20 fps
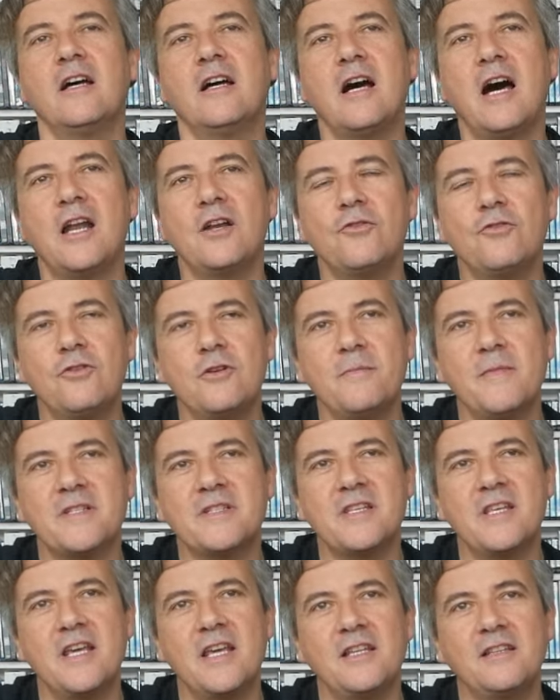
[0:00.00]
a noi
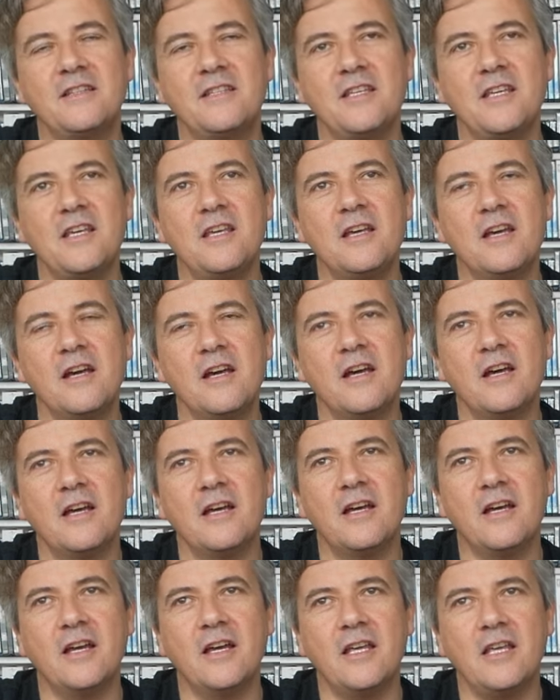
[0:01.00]
maschietti
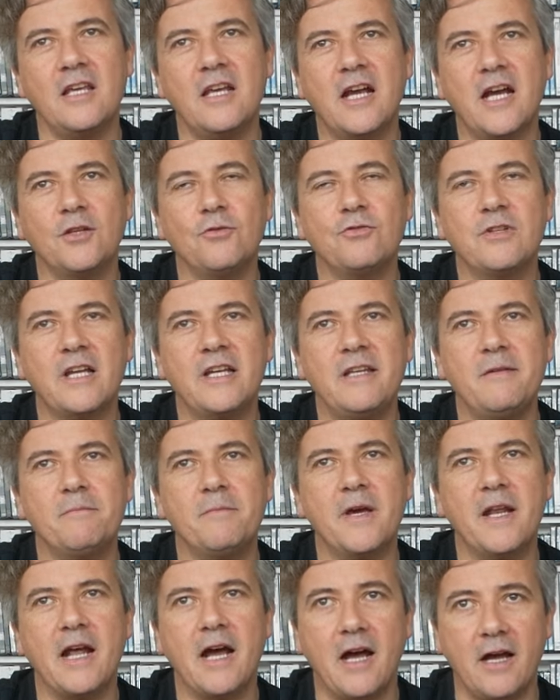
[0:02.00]
eh, in caduta
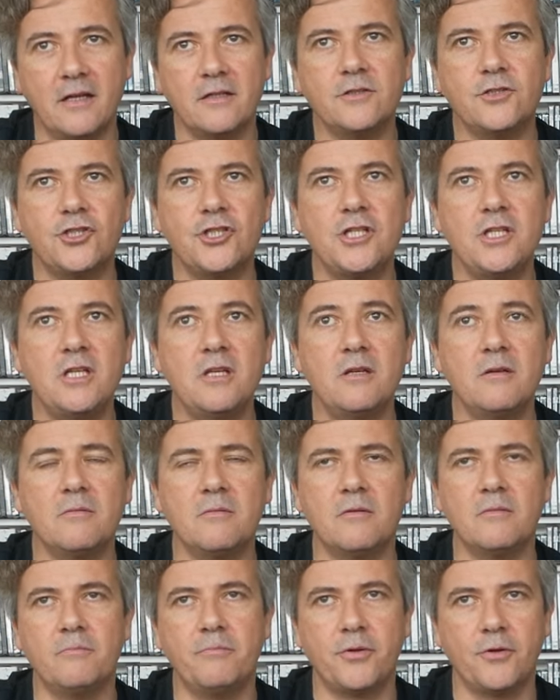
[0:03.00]
libera
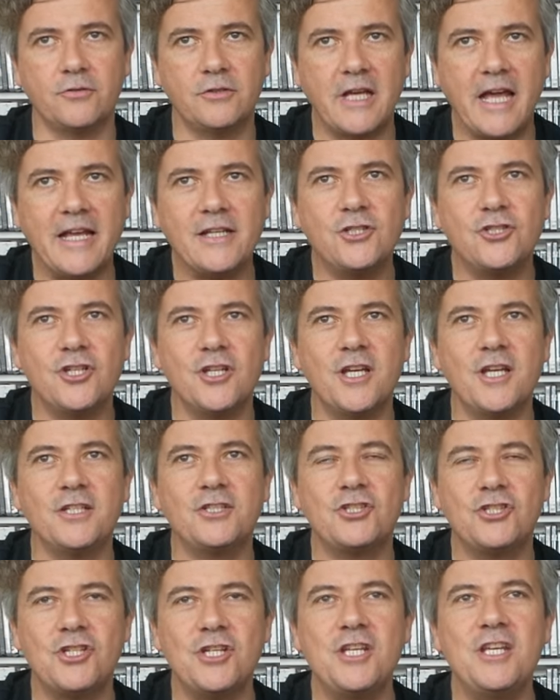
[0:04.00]
ci protegge,
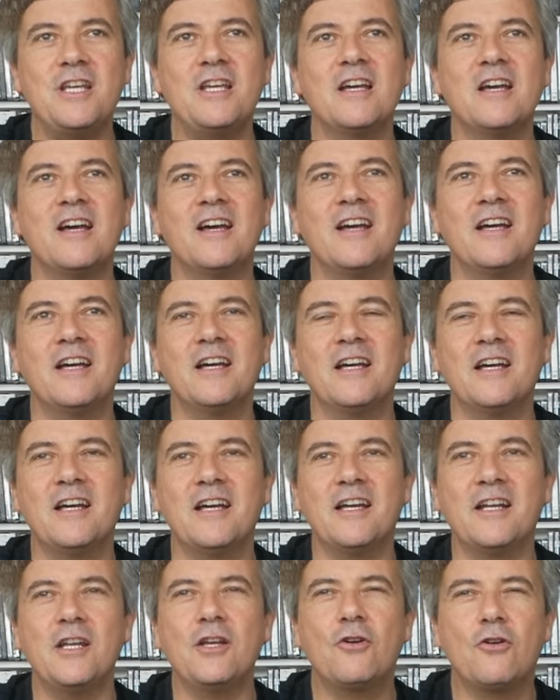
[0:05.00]
ci
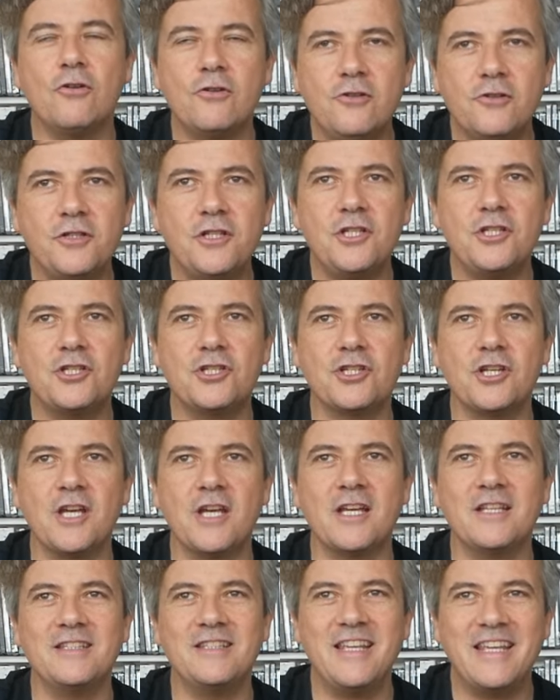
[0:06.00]
eh,
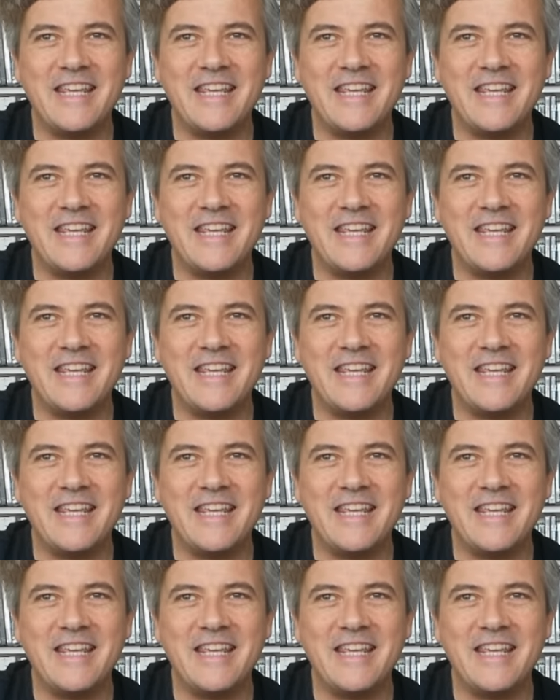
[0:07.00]
rincoglionisce di